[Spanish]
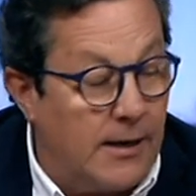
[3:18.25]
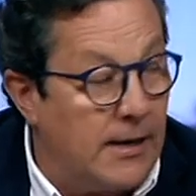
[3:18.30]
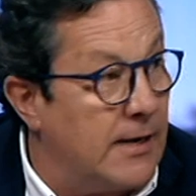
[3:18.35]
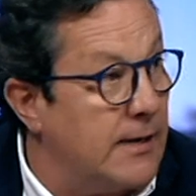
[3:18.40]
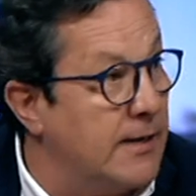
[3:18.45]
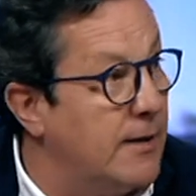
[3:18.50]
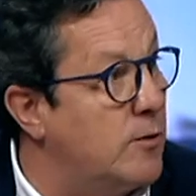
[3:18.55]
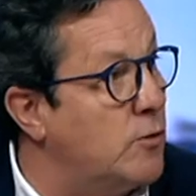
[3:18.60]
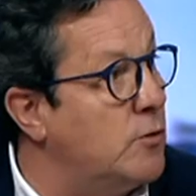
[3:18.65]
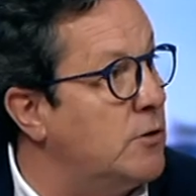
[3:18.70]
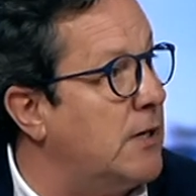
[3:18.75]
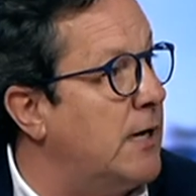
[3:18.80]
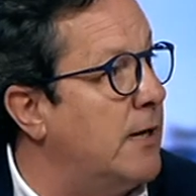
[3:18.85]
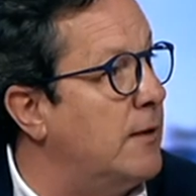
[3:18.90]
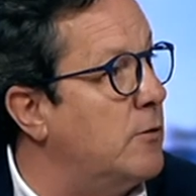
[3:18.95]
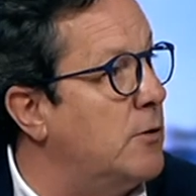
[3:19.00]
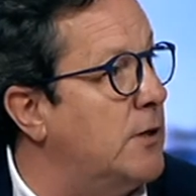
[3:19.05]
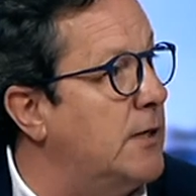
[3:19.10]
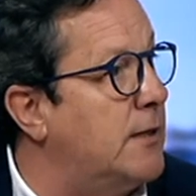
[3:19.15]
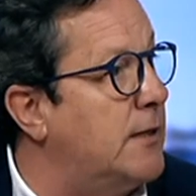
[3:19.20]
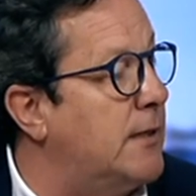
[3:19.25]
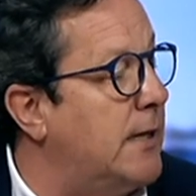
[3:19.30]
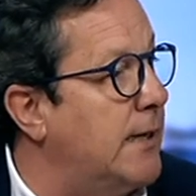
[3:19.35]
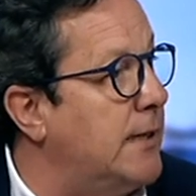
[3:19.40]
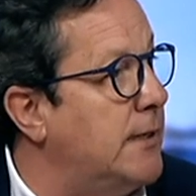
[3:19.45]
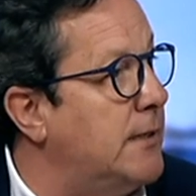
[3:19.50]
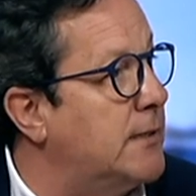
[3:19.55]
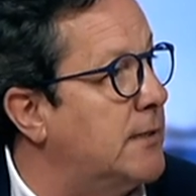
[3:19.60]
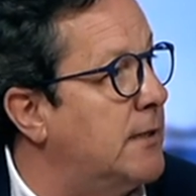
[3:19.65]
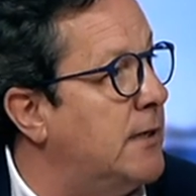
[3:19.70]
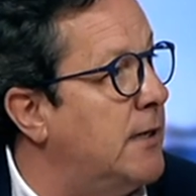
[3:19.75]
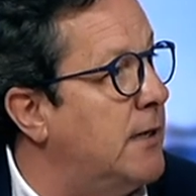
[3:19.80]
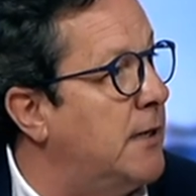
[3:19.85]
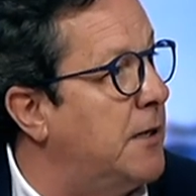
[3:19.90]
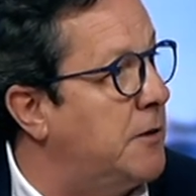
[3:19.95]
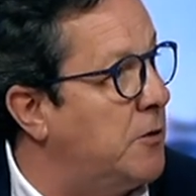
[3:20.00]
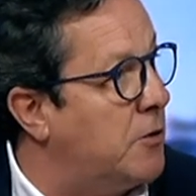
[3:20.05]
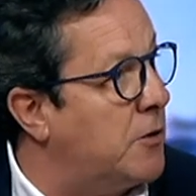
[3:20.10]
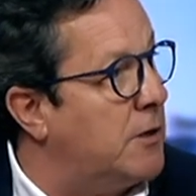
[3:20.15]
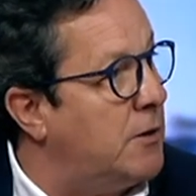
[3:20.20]
han encontrado en
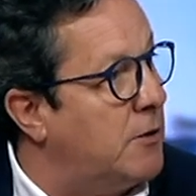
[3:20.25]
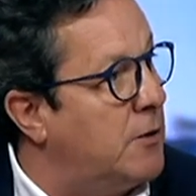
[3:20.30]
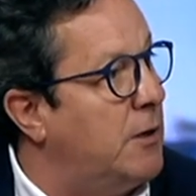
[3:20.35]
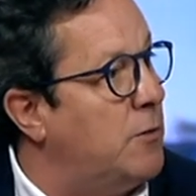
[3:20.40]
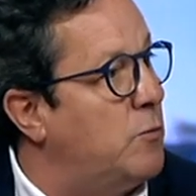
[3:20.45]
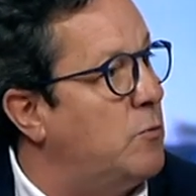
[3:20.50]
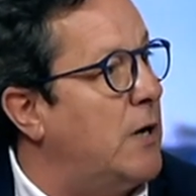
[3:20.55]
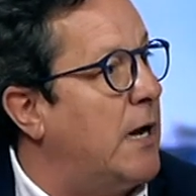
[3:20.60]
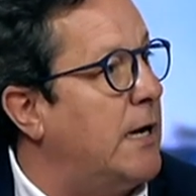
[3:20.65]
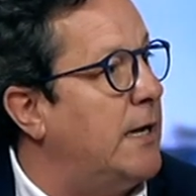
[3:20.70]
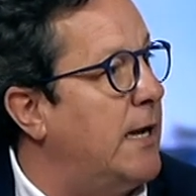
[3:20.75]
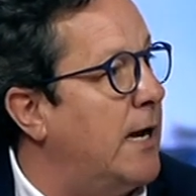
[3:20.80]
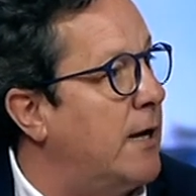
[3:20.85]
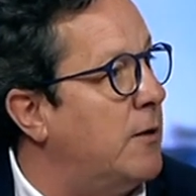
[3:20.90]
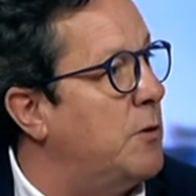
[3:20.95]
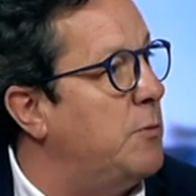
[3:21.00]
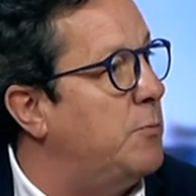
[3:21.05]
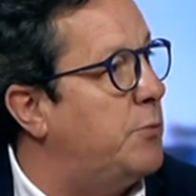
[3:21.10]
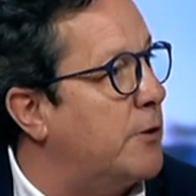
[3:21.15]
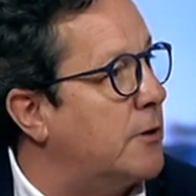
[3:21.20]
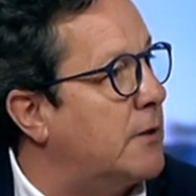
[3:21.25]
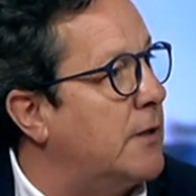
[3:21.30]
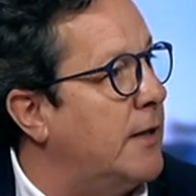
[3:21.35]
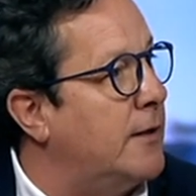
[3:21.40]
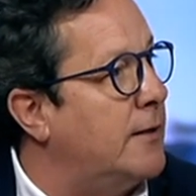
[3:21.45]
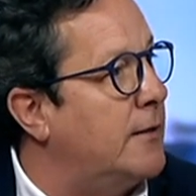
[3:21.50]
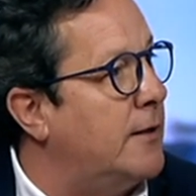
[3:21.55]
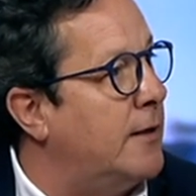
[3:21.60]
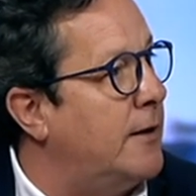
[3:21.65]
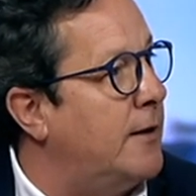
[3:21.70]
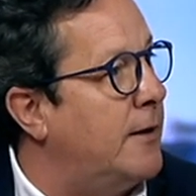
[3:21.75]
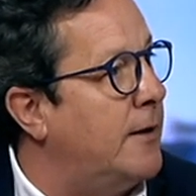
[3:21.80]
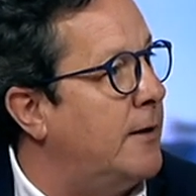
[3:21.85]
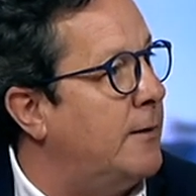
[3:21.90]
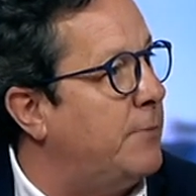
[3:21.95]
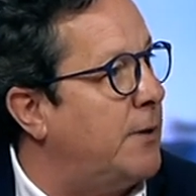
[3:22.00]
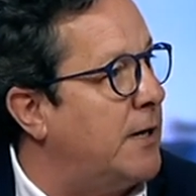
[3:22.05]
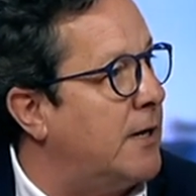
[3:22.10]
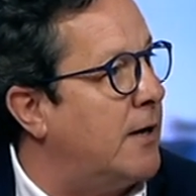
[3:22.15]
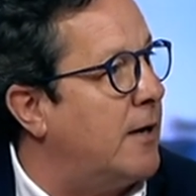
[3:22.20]
Teguise, yo creo que un aliado
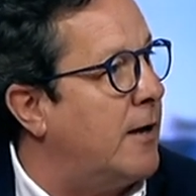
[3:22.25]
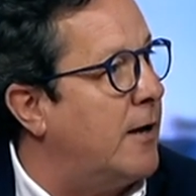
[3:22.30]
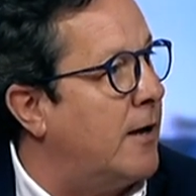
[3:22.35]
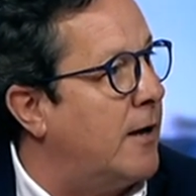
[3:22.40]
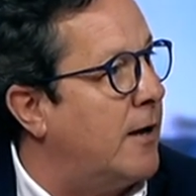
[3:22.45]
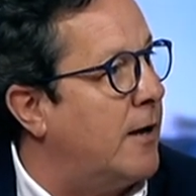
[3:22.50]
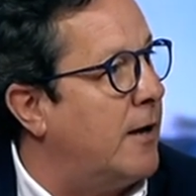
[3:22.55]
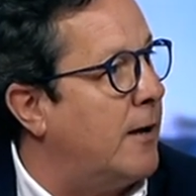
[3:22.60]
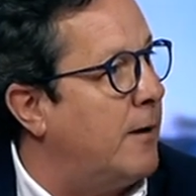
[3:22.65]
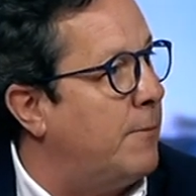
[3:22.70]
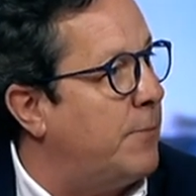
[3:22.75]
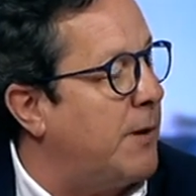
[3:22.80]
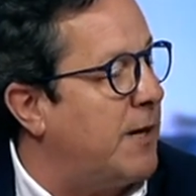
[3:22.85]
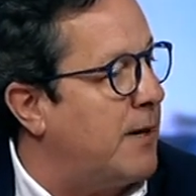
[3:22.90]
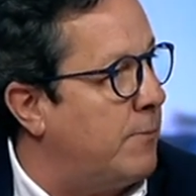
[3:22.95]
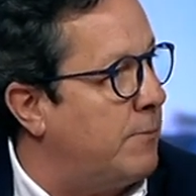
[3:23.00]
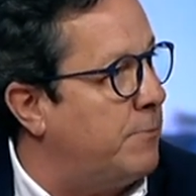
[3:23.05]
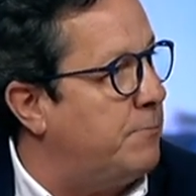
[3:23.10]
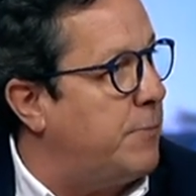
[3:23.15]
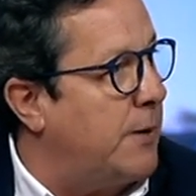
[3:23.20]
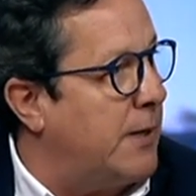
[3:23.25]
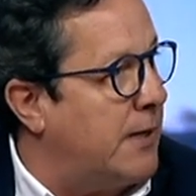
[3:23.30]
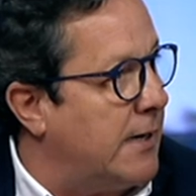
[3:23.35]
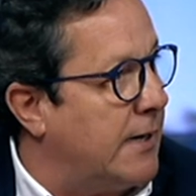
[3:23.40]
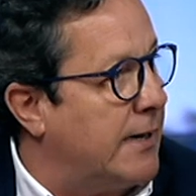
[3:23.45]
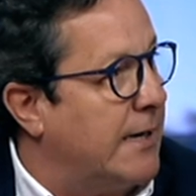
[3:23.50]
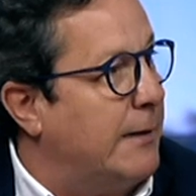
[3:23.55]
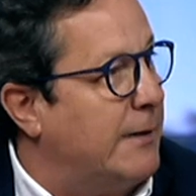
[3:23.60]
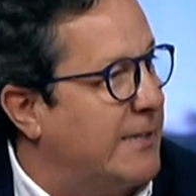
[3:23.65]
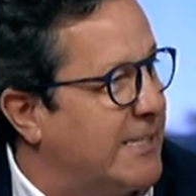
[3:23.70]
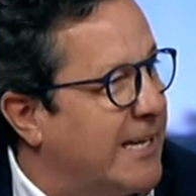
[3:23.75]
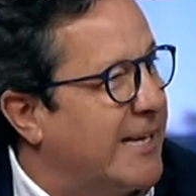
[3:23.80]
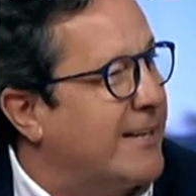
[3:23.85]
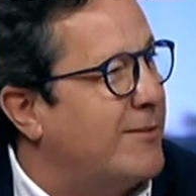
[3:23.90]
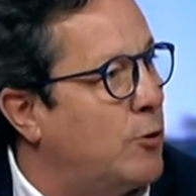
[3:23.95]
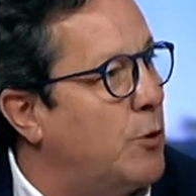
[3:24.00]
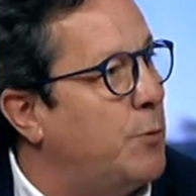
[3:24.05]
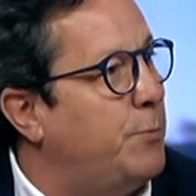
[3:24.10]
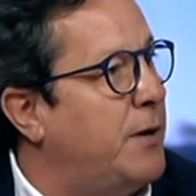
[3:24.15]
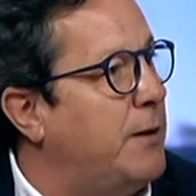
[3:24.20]
importante para, para, para que el
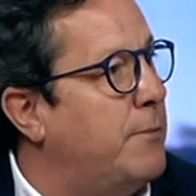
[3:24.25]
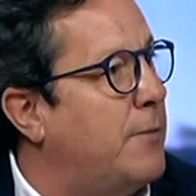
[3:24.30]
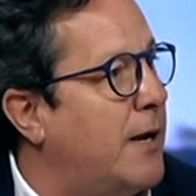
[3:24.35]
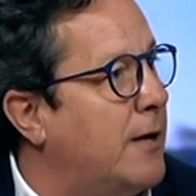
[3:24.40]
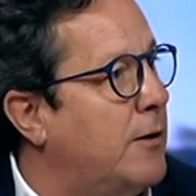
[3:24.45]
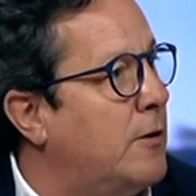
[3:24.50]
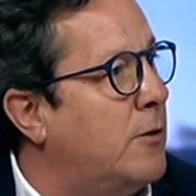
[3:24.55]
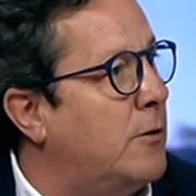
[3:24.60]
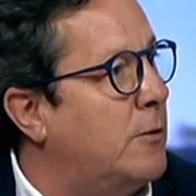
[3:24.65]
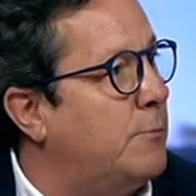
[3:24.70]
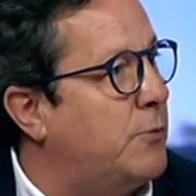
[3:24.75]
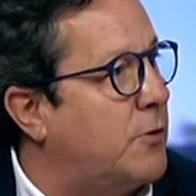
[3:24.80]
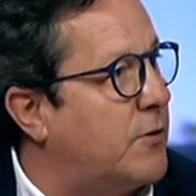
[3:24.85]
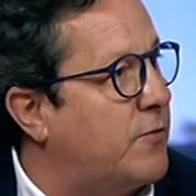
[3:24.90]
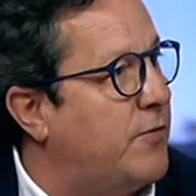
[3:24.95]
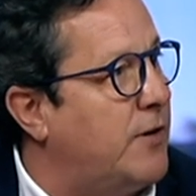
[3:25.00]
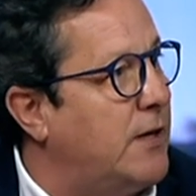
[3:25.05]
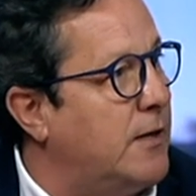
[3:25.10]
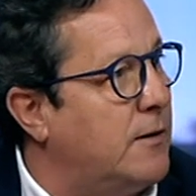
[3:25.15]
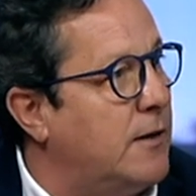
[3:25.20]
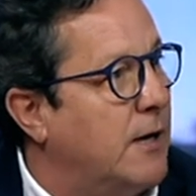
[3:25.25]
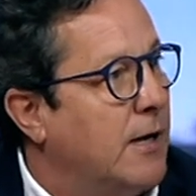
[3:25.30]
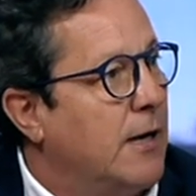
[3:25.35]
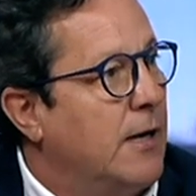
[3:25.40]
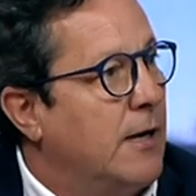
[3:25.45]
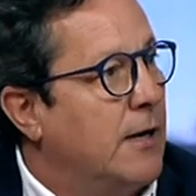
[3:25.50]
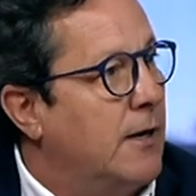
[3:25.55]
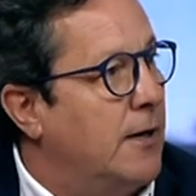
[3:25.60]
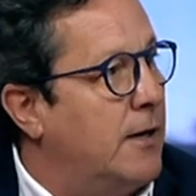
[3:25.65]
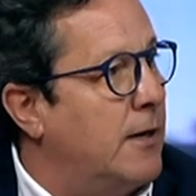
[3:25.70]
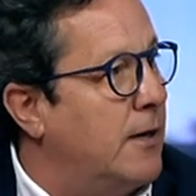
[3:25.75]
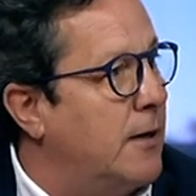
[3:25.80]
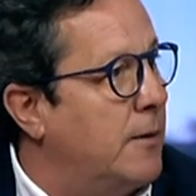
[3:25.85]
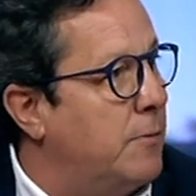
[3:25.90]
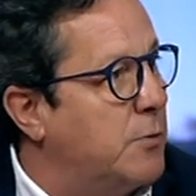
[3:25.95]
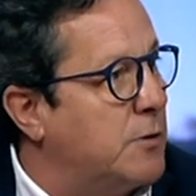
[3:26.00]
sector primario por fin eh,